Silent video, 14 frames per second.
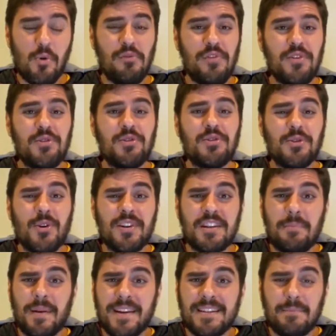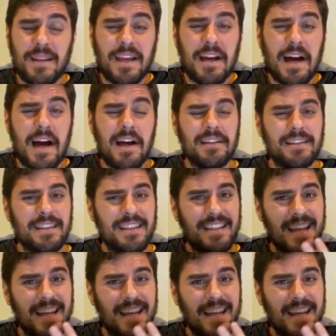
o vídeo de hoje é para explicar